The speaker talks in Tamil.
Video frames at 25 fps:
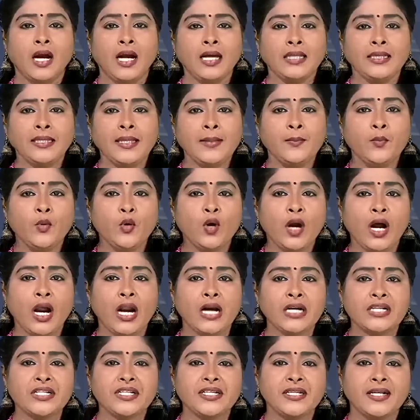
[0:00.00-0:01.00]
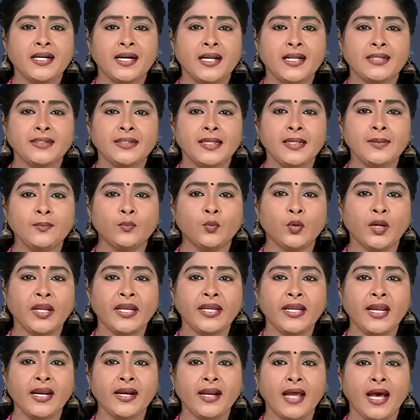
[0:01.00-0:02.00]
அதிமுக ஆட்சி காலத்தில்
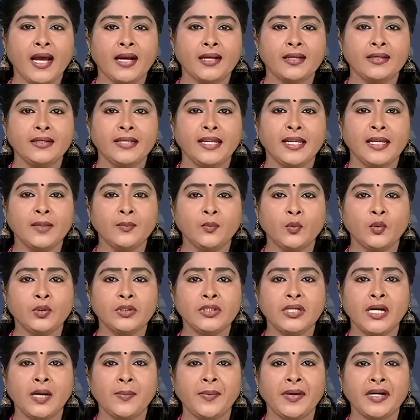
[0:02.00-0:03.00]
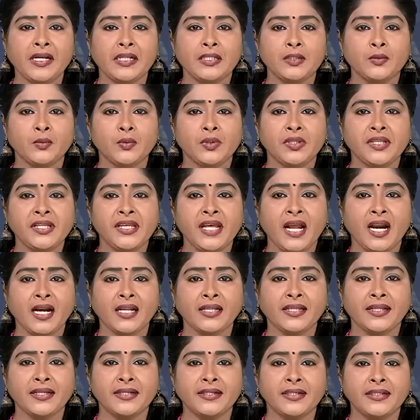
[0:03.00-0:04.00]
முறைகேடாக நிலம் ஒதுக்கப்பட்டது
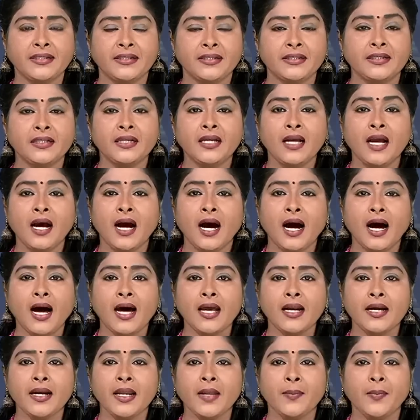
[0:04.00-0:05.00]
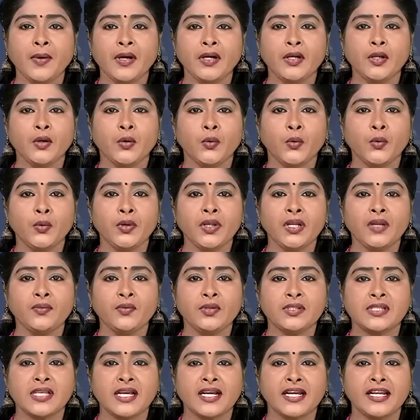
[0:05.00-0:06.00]
உறுதியானதை அடுத்து ஆரணிப்பட்டு
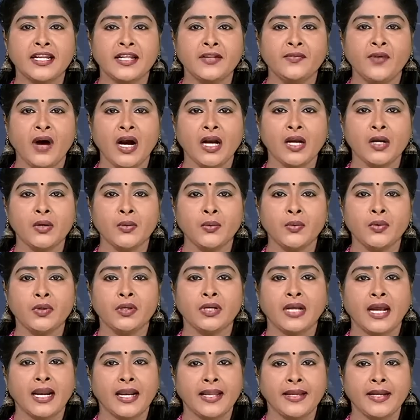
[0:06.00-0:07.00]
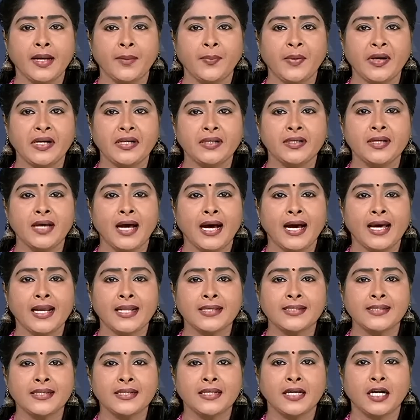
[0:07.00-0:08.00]
கூட்டுறவு சங்க நிர்வாக குழு கலைக்கப்பட்டு
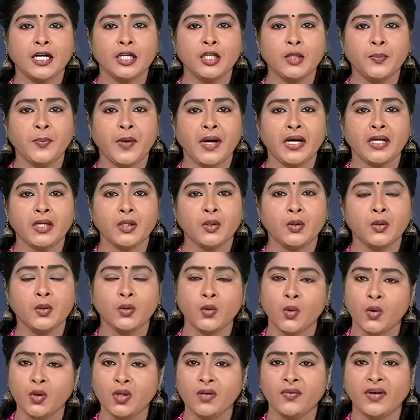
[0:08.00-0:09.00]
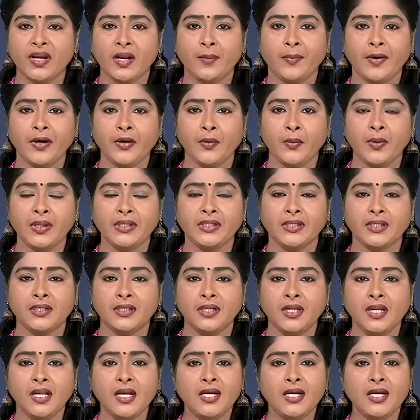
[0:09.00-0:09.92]
அரசின் கட்டுப்பாட்டுக்குள் கொண்டு வரப்பட்டுள்ளது